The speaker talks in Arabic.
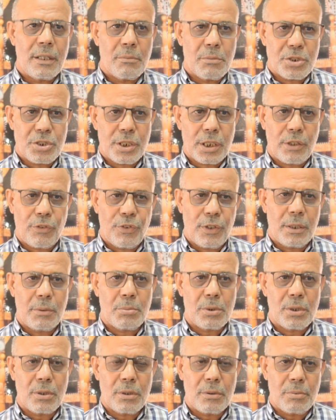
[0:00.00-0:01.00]
باش يكفي
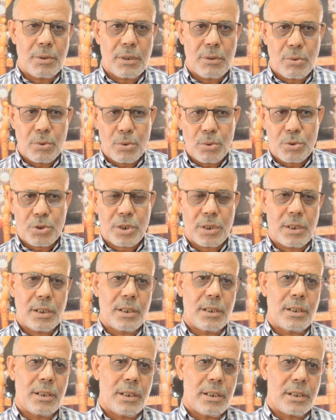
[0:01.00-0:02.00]
الولوج
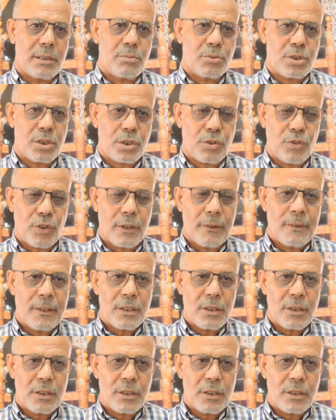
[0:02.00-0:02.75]
لهذا المستشفى